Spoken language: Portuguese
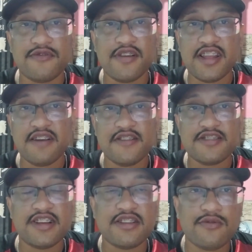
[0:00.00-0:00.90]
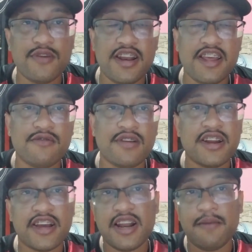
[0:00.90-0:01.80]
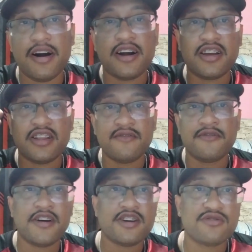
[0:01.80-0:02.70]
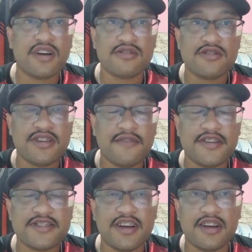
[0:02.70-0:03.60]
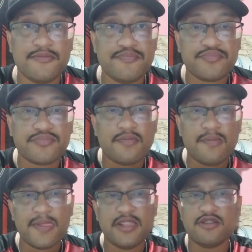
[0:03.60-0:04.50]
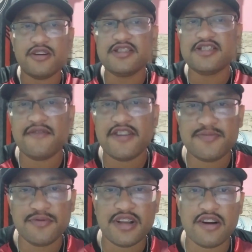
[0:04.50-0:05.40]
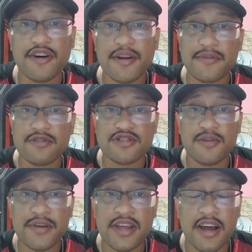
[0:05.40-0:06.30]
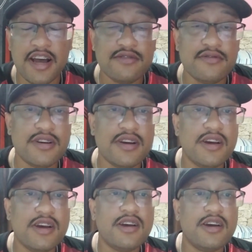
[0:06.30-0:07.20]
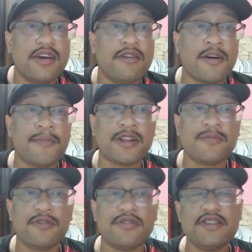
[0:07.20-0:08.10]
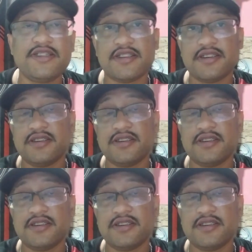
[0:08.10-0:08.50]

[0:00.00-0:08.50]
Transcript: Foi até afastado do elenco lá naquela barca que teve vários jogadores afastados. Então é isso, ele vai disputar agora pelo São Bernardo, é o Campeonato Paulista.